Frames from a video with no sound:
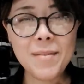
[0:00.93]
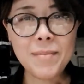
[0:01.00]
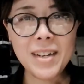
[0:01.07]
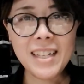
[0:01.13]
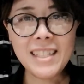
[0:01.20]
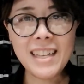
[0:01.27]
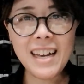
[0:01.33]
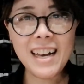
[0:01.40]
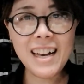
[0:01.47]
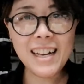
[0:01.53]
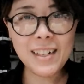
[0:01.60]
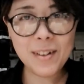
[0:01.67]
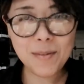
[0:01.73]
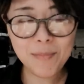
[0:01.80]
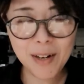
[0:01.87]
皆
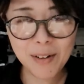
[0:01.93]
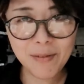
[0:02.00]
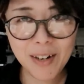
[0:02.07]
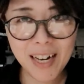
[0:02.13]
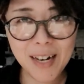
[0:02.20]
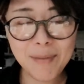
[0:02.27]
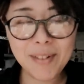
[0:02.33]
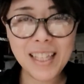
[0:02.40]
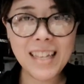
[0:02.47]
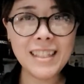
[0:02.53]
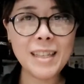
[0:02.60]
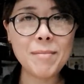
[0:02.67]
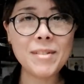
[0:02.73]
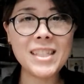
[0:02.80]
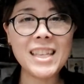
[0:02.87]
さん、こんばんは。
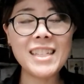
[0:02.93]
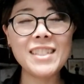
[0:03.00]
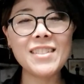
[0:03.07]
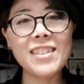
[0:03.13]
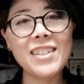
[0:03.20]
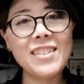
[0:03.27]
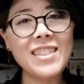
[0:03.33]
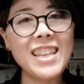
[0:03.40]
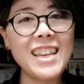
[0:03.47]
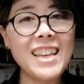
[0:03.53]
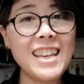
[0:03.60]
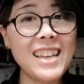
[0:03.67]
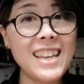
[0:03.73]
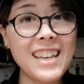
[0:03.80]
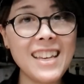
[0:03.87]
モダンタイムステンツのヒロ
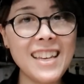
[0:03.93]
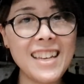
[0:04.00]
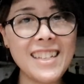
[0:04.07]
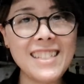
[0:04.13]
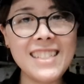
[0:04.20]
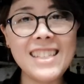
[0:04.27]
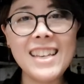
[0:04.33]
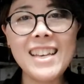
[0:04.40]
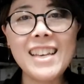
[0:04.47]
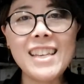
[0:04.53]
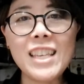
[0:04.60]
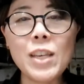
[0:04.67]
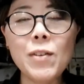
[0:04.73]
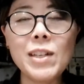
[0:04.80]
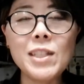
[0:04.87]
です。
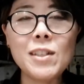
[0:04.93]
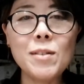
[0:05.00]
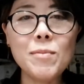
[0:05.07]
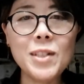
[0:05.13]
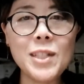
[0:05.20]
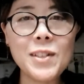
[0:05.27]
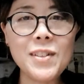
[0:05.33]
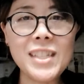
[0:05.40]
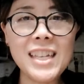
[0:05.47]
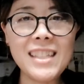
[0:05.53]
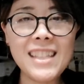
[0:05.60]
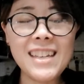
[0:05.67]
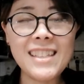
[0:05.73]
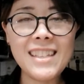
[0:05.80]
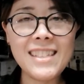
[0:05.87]
今日はスローミュージックだっ
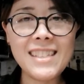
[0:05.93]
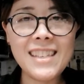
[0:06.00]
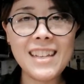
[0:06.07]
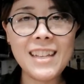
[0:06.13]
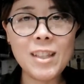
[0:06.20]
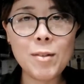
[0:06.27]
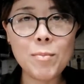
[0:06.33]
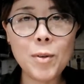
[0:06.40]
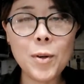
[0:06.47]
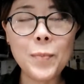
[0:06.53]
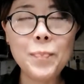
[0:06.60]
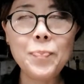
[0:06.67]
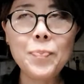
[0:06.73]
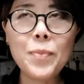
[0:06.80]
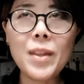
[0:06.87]
たんですけれども、
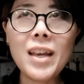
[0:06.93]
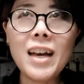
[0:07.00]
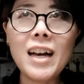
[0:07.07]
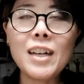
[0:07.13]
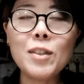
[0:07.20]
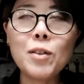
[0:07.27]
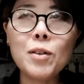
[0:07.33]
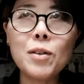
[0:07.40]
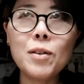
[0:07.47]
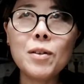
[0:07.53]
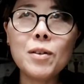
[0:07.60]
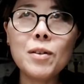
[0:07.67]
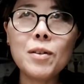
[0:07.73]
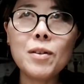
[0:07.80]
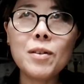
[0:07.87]
あ
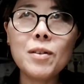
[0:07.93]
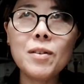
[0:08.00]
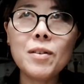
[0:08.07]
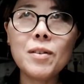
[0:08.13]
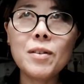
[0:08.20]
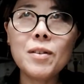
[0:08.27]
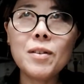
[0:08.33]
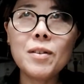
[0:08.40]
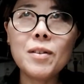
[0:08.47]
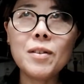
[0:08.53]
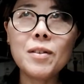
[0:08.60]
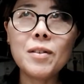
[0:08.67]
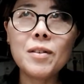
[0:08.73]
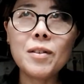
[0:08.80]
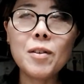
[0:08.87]

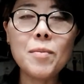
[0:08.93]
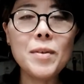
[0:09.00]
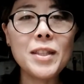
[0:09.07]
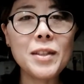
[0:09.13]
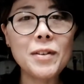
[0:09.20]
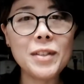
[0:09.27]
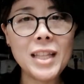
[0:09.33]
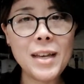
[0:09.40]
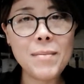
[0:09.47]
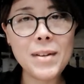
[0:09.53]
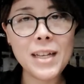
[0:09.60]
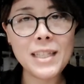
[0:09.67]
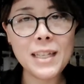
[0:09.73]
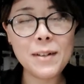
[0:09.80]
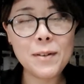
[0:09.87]
のー、コメントをね、
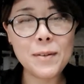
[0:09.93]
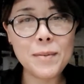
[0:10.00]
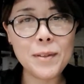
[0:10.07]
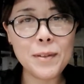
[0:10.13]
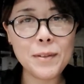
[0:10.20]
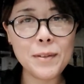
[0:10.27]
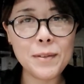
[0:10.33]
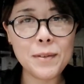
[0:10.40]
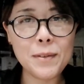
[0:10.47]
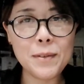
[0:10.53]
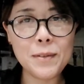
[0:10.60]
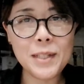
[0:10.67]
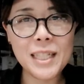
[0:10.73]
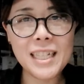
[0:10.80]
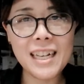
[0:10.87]
皆さんのコメントをちょっと
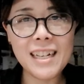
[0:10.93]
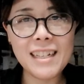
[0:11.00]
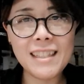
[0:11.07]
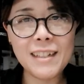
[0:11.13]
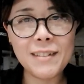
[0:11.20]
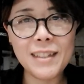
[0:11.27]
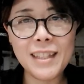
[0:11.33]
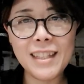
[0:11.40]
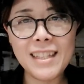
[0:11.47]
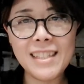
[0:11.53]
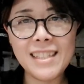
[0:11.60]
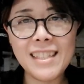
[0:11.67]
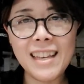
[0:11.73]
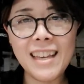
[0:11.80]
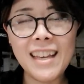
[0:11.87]
取る時間がなくてで
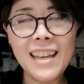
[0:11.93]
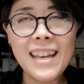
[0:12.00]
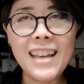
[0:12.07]
すね、